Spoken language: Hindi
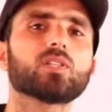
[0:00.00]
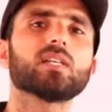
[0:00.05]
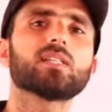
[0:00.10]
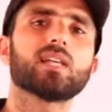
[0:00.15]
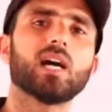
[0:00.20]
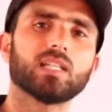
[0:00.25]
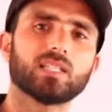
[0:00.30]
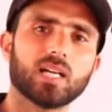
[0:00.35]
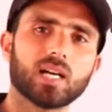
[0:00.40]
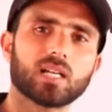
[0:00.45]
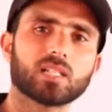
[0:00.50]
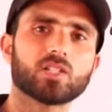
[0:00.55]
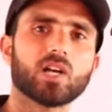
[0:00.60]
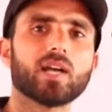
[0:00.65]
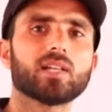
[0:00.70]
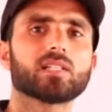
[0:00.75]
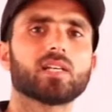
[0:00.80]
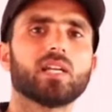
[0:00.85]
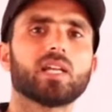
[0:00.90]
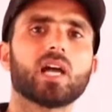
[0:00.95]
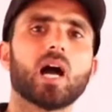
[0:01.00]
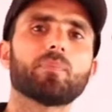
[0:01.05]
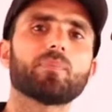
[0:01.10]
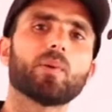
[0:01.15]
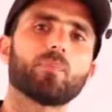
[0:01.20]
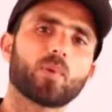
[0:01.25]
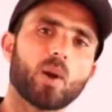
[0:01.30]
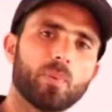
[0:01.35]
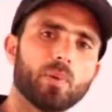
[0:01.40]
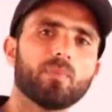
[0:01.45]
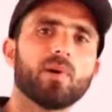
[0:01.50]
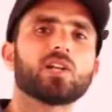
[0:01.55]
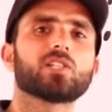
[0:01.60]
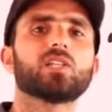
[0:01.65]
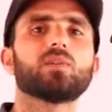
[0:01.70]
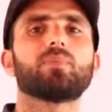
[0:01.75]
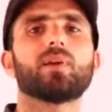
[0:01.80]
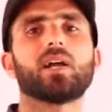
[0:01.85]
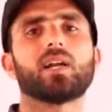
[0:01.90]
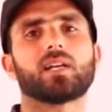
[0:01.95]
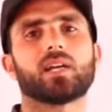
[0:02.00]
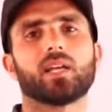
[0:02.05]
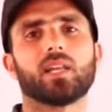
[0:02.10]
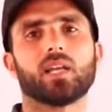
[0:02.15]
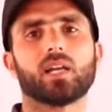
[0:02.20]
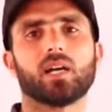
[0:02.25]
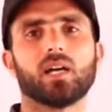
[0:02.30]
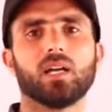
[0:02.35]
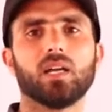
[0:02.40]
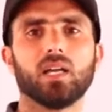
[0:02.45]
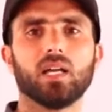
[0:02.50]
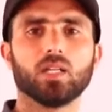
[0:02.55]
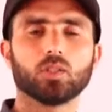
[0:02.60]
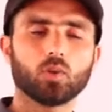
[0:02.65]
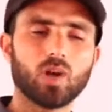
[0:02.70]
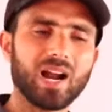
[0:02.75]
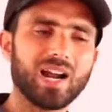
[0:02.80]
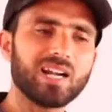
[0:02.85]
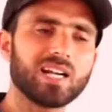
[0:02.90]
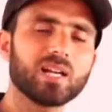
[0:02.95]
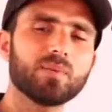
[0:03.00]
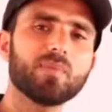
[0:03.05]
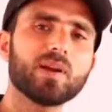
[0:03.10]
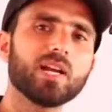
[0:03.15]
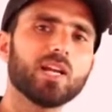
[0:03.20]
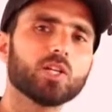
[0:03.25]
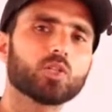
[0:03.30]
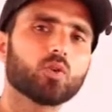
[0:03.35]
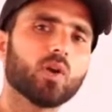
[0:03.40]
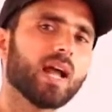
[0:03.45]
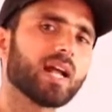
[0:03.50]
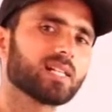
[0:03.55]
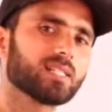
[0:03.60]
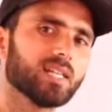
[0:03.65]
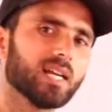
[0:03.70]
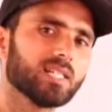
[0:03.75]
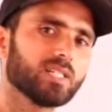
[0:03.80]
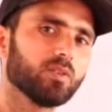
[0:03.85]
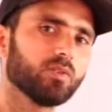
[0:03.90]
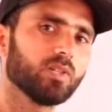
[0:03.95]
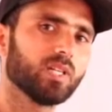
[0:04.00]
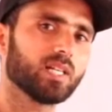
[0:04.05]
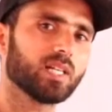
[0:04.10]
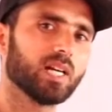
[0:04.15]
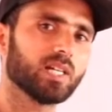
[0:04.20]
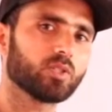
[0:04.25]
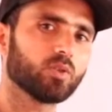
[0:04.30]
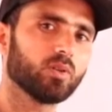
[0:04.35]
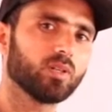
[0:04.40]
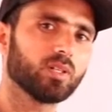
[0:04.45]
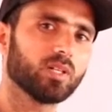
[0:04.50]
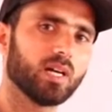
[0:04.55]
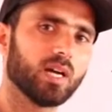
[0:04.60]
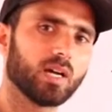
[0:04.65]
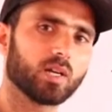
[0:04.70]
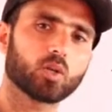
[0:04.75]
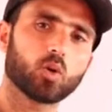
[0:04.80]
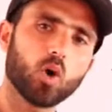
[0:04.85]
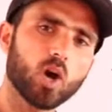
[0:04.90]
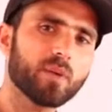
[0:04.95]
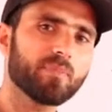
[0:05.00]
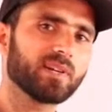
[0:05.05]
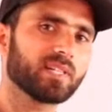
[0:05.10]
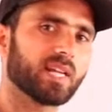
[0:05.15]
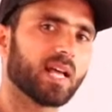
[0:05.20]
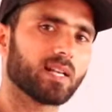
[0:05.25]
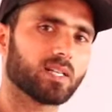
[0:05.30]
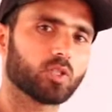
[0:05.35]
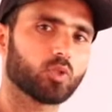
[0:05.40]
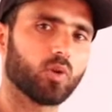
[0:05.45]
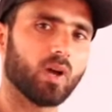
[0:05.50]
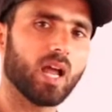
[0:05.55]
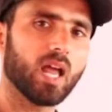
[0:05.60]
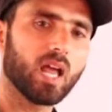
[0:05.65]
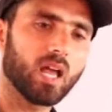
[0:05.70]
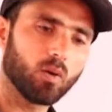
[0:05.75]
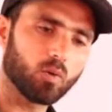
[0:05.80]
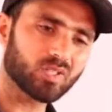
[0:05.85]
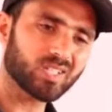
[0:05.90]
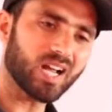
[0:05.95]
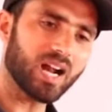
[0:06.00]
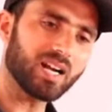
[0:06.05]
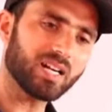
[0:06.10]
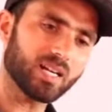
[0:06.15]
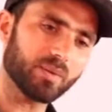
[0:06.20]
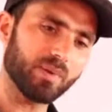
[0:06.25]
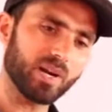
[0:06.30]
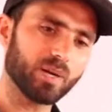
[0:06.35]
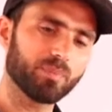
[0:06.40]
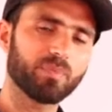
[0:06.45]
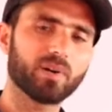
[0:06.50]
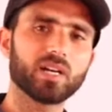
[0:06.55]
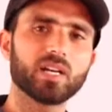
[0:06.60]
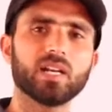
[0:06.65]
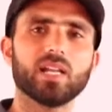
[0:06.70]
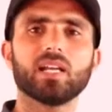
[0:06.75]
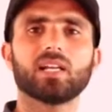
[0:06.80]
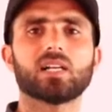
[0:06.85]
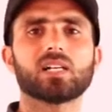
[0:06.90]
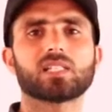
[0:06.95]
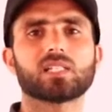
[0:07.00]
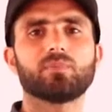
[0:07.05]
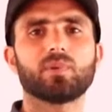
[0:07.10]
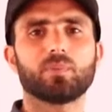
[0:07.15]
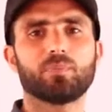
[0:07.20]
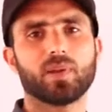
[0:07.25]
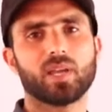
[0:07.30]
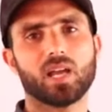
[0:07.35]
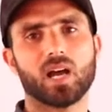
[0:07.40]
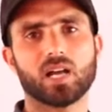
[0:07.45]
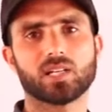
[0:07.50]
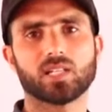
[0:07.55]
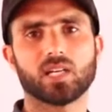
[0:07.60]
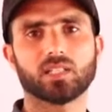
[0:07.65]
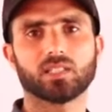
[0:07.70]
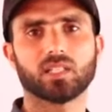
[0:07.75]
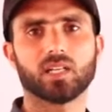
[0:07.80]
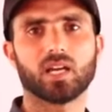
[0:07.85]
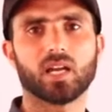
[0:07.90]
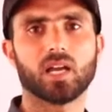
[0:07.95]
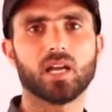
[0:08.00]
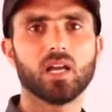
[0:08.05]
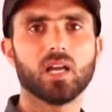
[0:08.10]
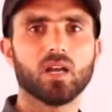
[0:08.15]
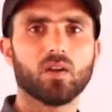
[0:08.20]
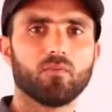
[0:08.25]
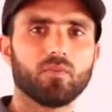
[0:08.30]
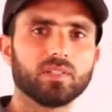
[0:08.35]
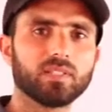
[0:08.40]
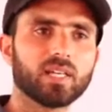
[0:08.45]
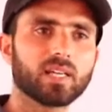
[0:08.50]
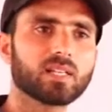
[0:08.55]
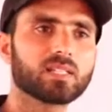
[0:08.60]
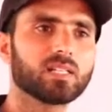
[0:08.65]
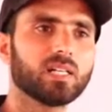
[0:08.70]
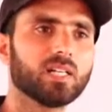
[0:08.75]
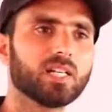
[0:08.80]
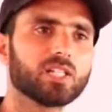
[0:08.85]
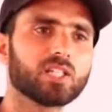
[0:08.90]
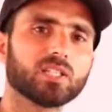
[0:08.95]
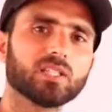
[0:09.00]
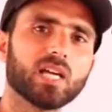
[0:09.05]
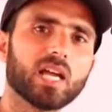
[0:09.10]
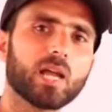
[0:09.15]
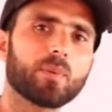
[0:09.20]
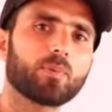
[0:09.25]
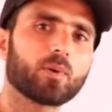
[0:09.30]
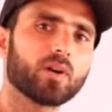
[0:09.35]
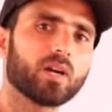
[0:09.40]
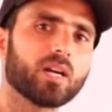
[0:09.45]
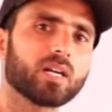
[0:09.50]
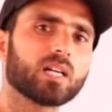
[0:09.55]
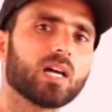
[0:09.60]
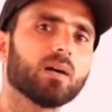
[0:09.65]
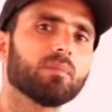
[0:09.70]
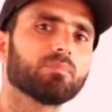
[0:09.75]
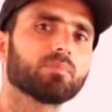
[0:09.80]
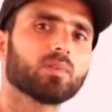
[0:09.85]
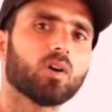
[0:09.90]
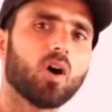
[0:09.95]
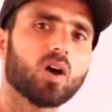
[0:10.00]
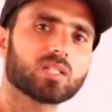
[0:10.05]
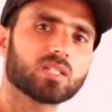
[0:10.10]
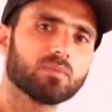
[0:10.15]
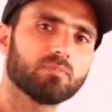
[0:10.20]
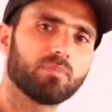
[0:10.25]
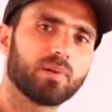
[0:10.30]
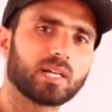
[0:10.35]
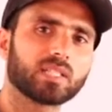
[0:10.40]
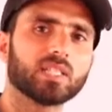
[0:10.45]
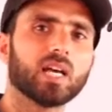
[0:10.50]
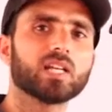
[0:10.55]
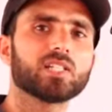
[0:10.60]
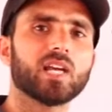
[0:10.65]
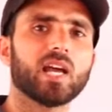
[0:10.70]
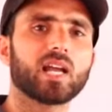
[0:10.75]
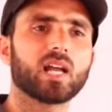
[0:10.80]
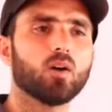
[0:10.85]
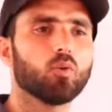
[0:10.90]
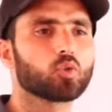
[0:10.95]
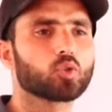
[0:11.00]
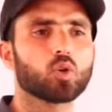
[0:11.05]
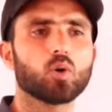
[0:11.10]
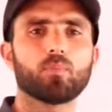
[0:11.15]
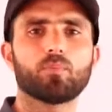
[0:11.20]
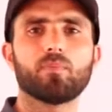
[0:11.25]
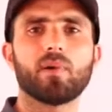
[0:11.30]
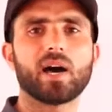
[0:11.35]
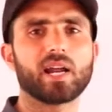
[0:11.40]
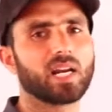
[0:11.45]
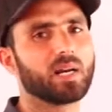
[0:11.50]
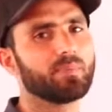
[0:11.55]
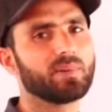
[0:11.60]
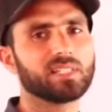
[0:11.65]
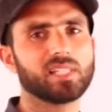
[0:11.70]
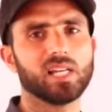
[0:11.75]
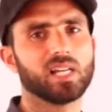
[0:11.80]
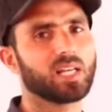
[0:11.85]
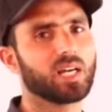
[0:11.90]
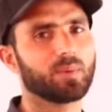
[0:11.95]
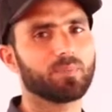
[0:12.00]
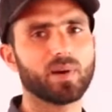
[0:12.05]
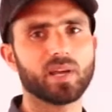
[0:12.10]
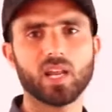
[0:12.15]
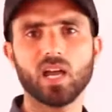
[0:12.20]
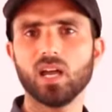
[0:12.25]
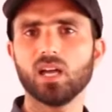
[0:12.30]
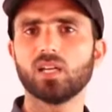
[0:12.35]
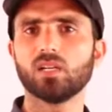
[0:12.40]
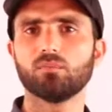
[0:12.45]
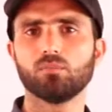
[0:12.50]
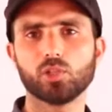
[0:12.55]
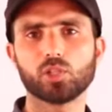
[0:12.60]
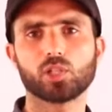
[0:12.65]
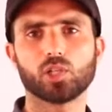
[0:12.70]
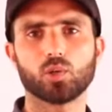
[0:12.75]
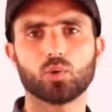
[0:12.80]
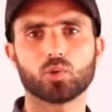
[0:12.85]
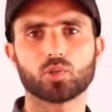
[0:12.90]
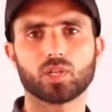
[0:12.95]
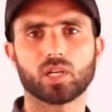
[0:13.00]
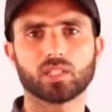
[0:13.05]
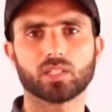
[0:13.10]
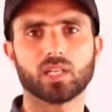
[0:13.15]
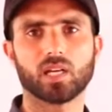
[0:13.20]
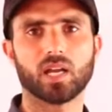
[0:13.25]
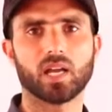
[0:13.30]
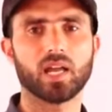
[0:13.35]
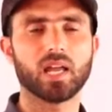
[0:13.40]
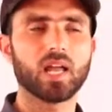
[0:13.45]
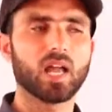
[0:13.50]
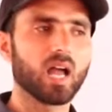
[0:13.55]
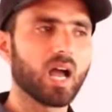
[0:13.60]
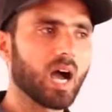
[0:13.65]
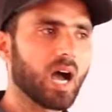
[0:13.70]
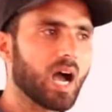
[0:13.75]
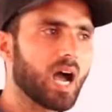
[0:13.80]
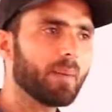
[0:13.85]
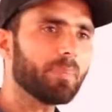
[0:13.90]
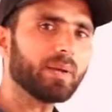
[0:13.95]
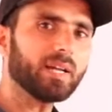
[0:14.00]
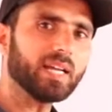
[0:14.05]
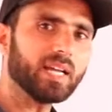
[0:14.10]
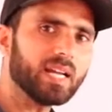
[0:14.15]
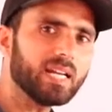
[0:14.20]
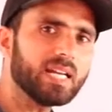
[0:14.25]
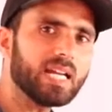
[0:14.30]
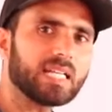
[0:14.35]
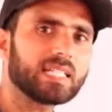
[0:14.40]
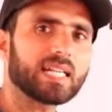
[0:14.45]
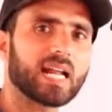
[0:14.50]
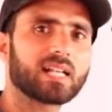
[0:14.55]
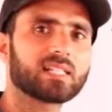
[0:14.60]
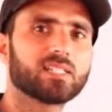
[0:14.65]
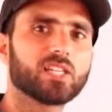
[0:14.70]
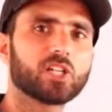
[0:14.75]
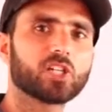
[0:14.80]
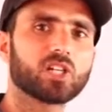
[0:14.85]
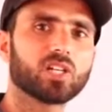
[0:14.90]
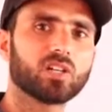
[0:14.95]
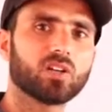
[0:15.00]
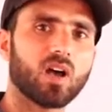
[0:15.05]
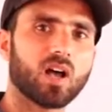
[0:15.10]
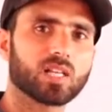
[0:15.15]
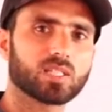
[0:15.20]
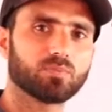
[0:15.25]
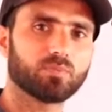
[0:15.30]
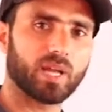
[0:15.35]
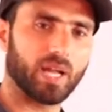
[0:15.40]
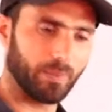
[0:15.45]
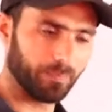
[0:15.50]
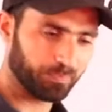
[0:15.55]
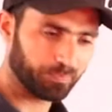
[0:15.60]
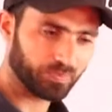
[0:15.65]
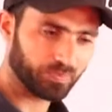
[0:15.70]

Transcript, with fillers: उससे ज़्यादा चार्ज करेगा अपना प्रॉफिट मार्जिन भी ऐड करेगा तो अल्टीमेटली जो एक्साइज ड्यूटी का जो कोई भी टैक्स जो है उसका अल्टीमेट बर्डन एक कस्टमर पर ही आ जाता है विद द रिजल्ट जितना एक प्रोडक्ट का कॉस्ट बढ़ता जाए जाएगा उसको मार्केट में सेल कर पाना मुश्किल हो जाता है अब इन्हीं टैक्सेशन लॉज में